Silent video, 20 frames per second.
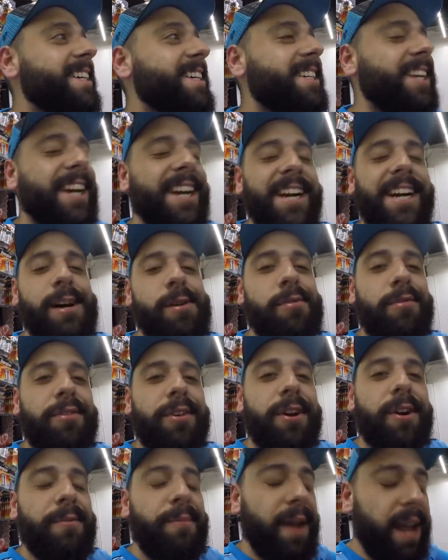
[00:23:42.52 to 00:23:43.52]
Chegamos
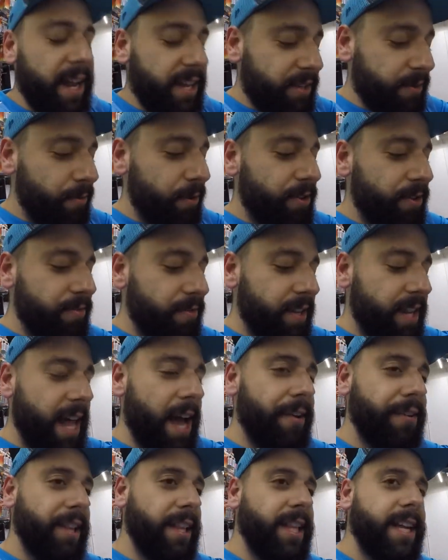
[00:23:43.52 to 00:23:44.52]
finalmente em
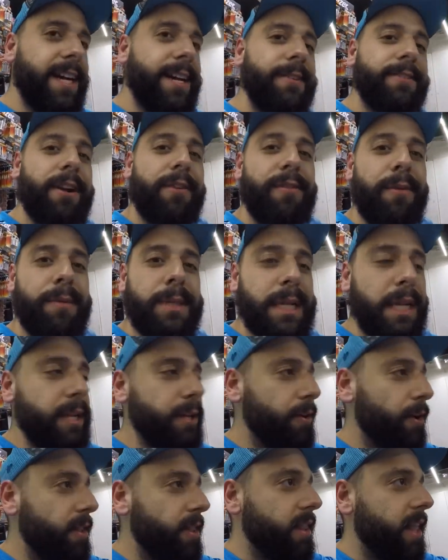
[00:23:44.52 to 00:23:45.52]
Montevidéu, então. Já fomos ali
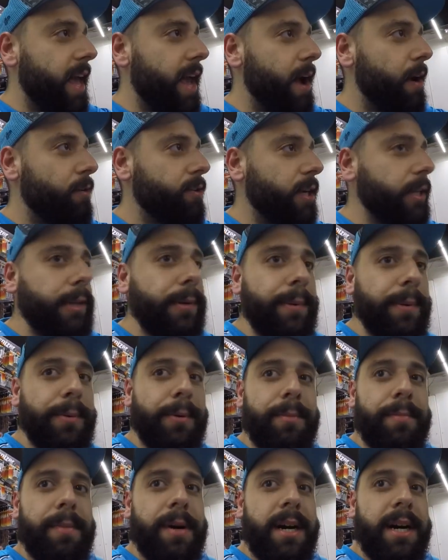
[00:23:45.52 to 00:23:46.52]
no hotel, já tomamos
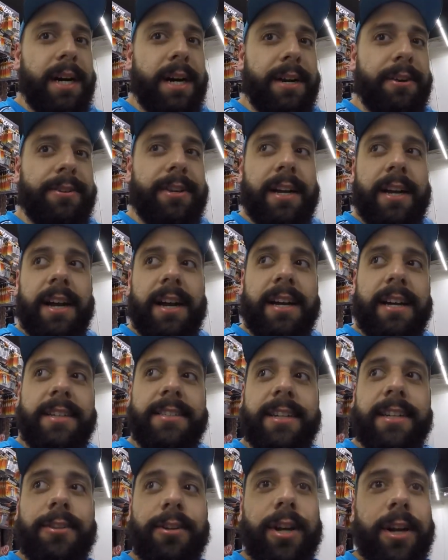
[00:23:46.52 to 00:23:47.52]
um banho, já,
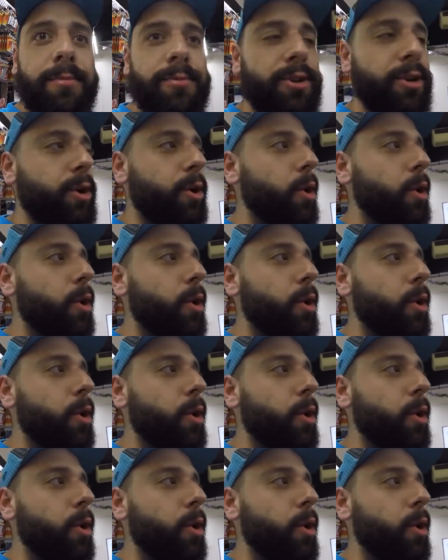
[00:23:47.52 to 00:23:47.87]
já trocamos de